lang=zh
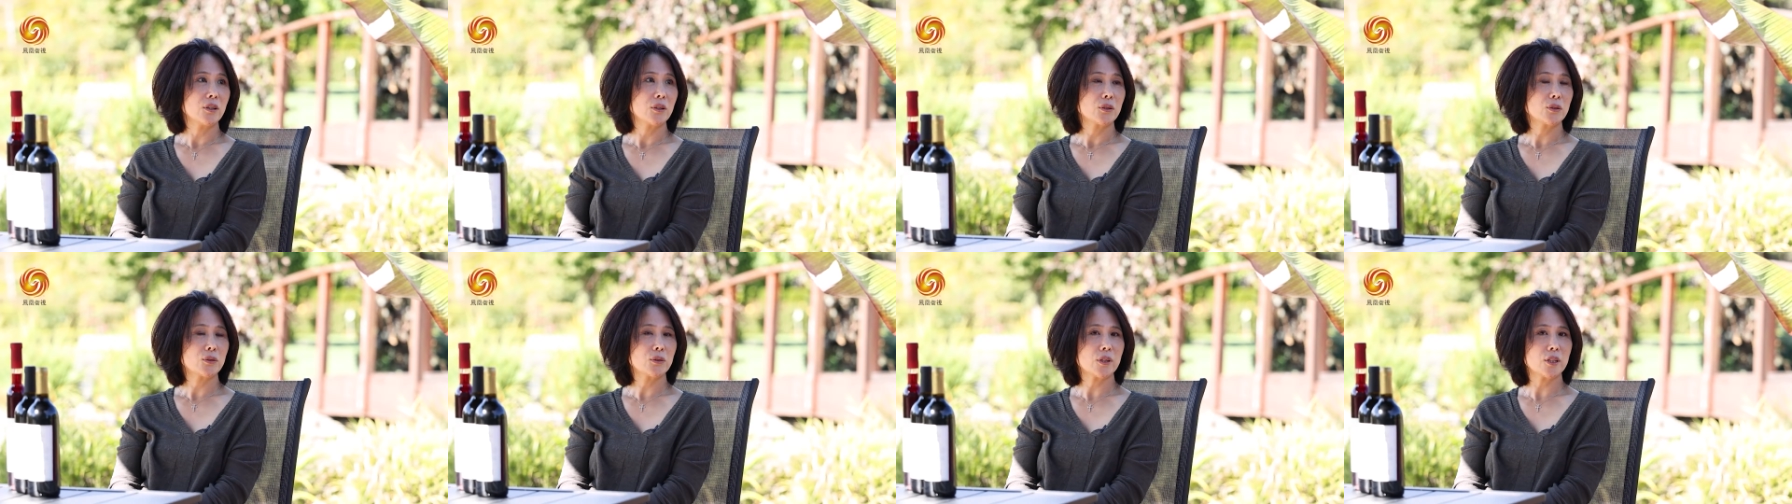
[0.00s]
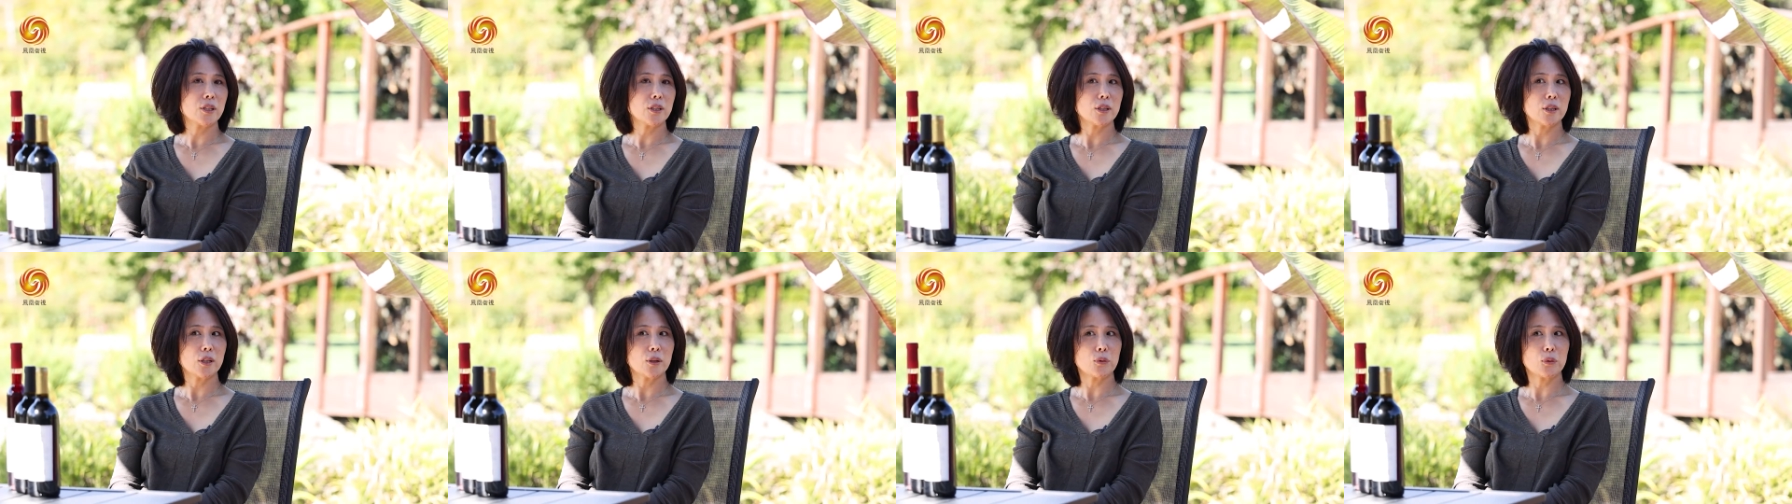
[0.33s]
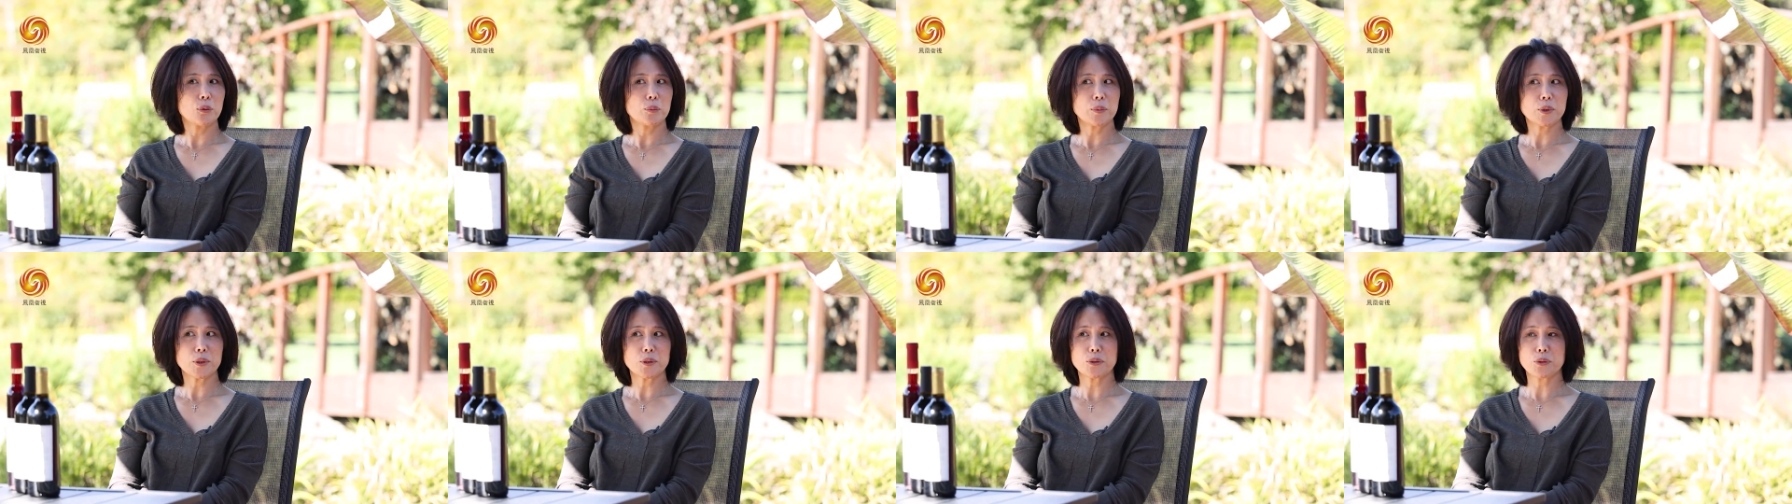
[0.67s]
所以呢，
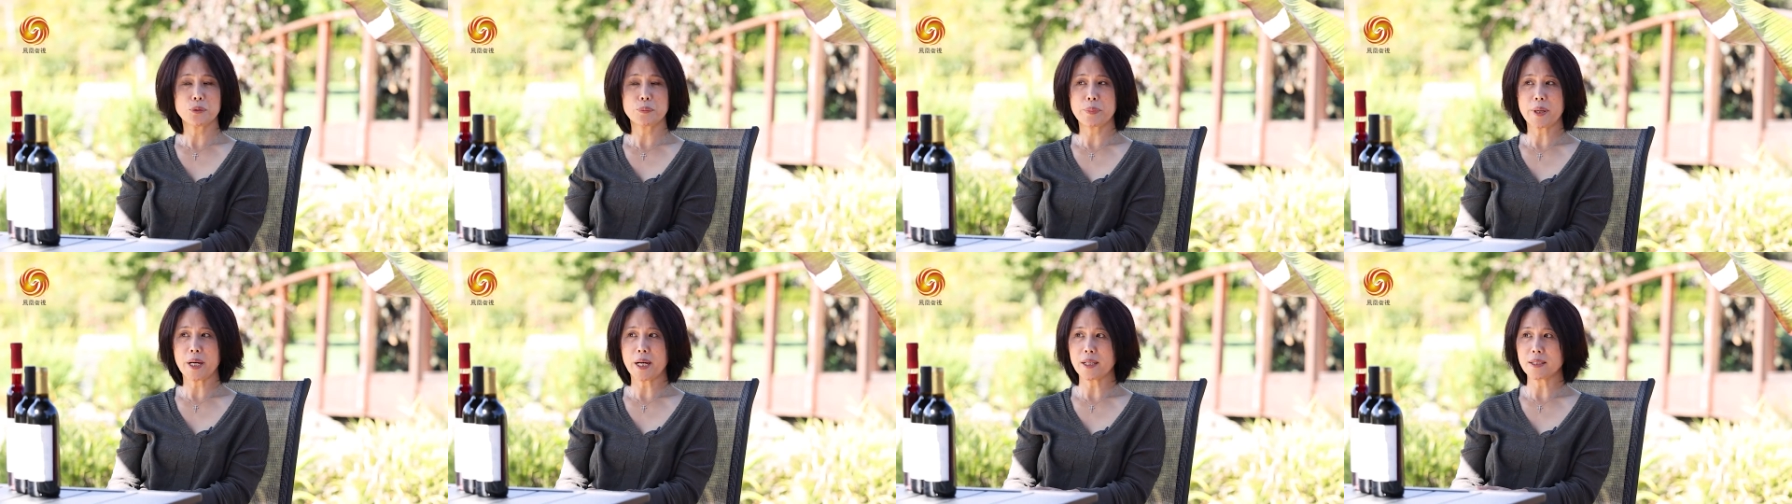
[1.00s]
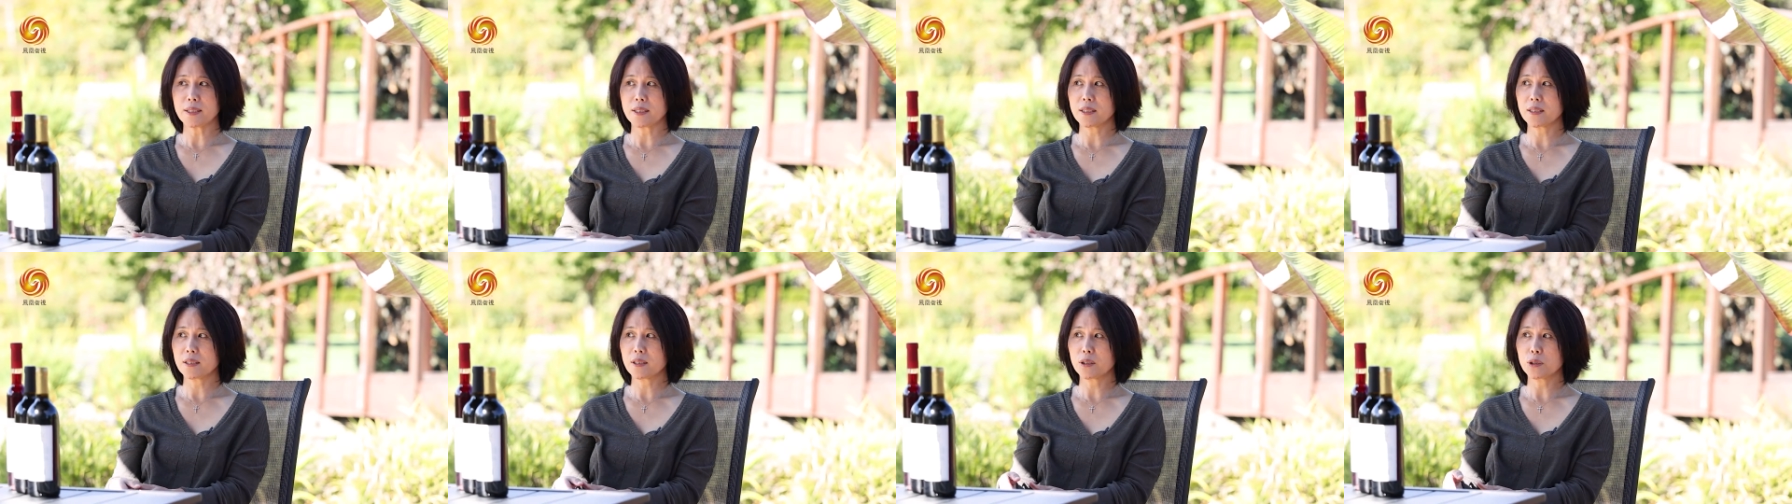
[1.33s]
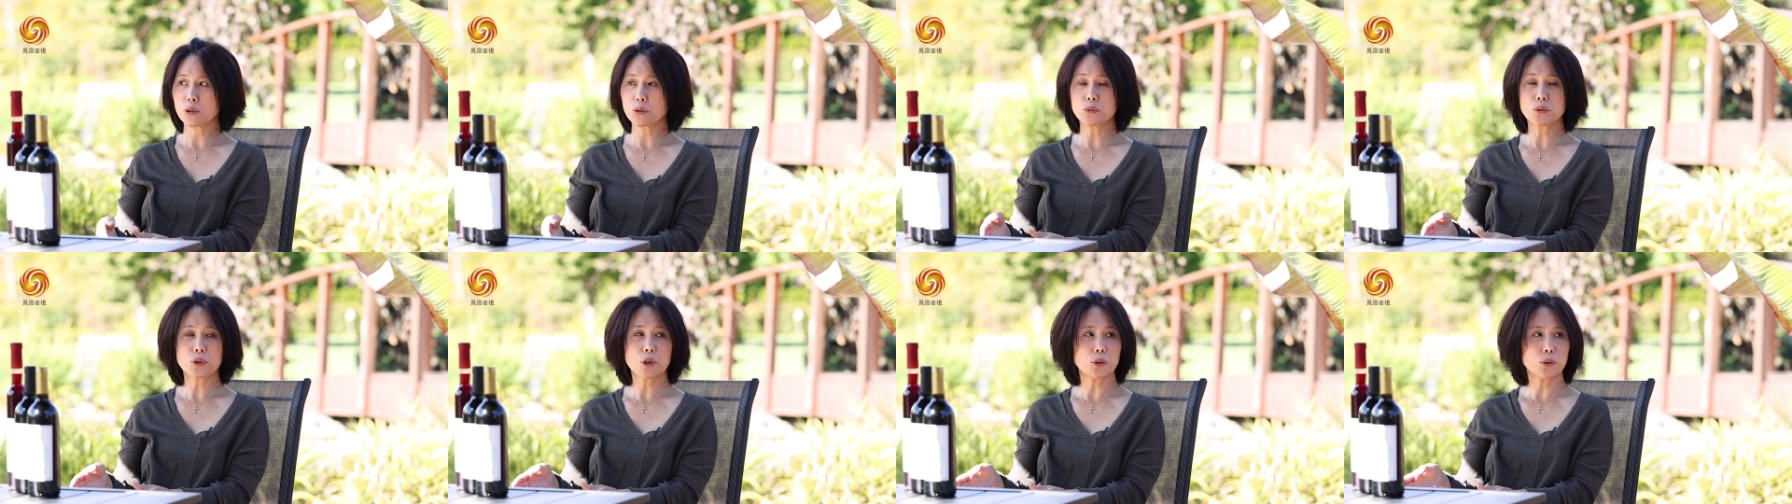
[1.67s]
我们就把这个
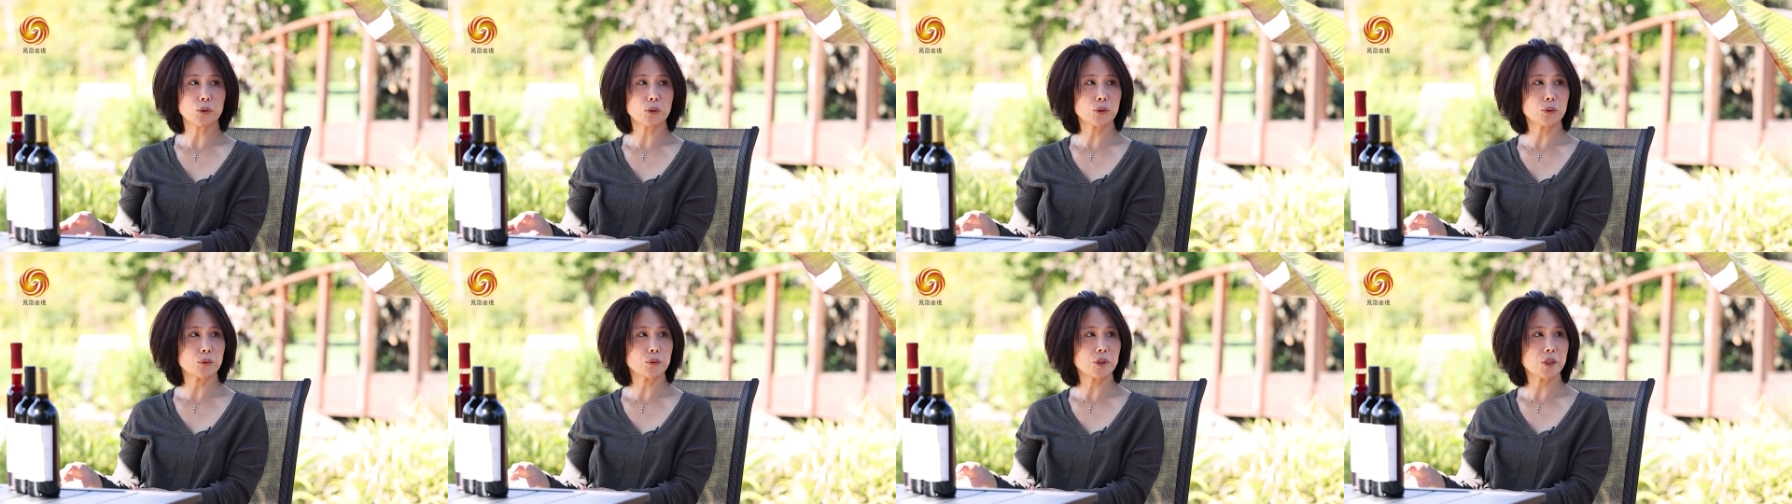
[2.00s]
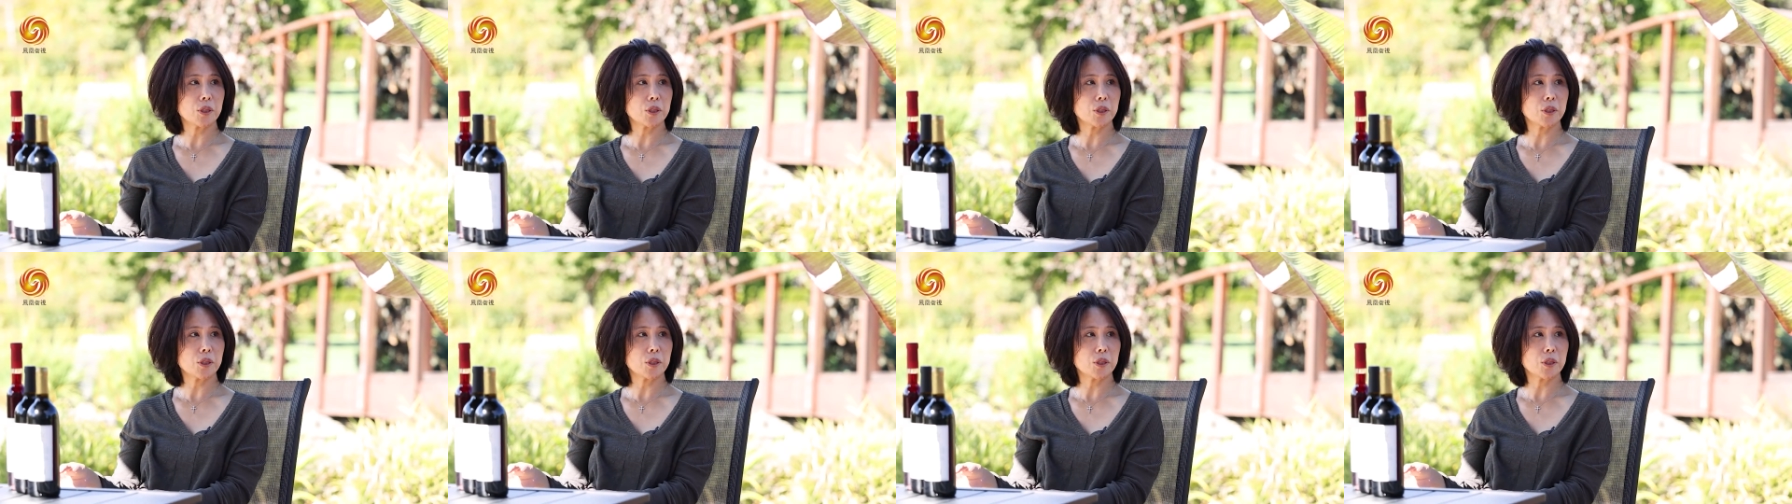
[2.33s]
入口处